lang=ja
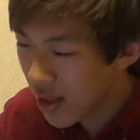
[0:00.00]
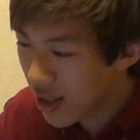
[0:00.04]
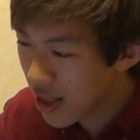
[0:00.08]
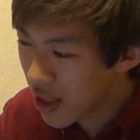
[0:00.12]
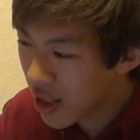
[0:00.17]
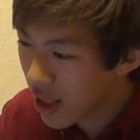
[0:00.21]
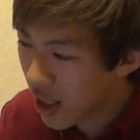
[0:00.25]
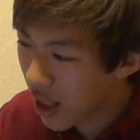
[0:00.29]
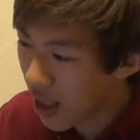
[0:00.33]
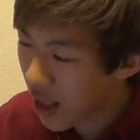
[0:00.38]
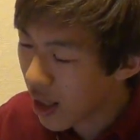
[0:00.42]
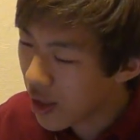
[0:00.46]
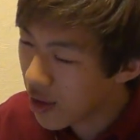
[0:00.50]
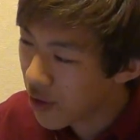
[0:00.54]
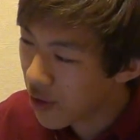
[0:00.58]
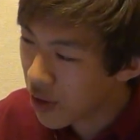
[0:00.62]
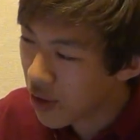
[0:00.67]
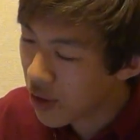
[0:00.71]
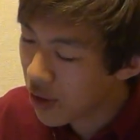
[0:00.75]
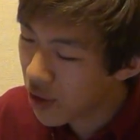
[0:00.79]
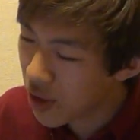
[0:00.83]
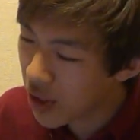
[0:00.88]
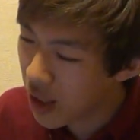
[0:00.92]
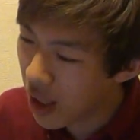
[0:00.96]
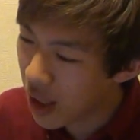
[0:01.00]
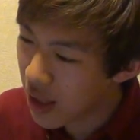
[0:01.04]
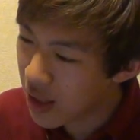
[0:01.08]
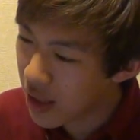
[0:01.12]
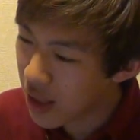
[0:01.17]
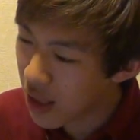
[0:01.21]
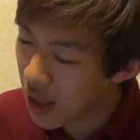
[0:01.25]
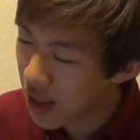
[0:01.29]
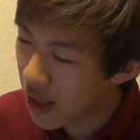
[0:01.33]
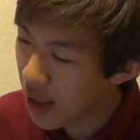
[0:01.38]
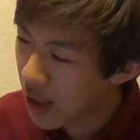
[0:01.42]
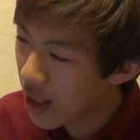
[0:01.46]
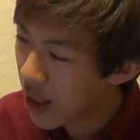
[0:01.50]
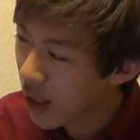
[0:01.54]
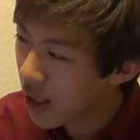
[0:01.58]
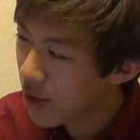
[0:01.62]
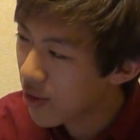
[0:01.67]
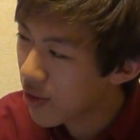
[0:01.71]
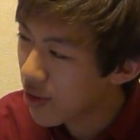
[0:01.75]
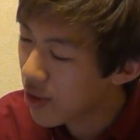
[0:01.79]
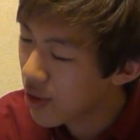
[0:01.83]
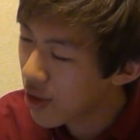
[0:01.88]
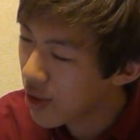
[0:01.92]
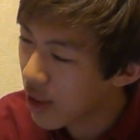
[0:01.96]
じゃあよしそしたら次に
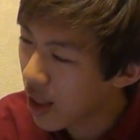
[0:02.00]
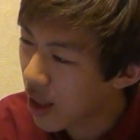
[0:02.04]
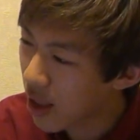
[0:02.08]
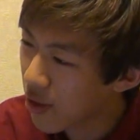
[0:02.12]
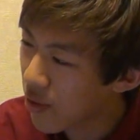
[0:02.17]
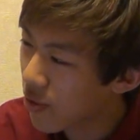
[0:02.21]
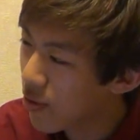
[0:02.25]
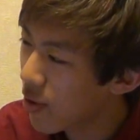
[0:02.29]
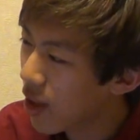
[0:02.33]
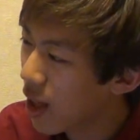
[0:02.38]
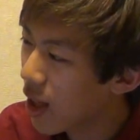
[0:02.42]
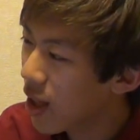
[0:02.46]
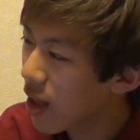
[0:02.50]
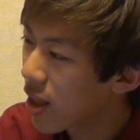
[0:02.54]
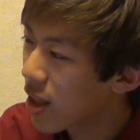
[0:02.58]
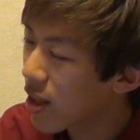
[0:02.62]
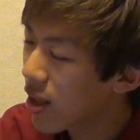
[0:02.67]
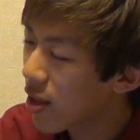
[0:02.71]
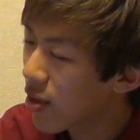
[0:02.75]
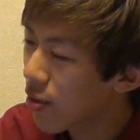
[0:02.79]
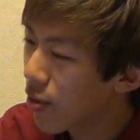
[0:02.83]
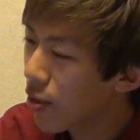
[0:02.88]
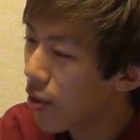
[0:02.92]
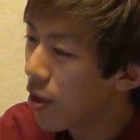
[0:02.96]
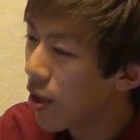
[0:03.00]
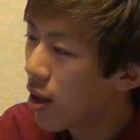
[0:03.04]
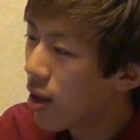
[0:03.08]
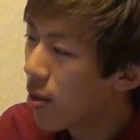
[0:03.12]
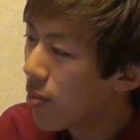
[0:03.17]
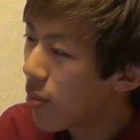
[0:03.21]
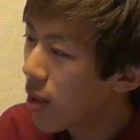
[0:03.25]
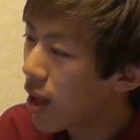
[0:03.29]
何をするかなとこう考えたところ、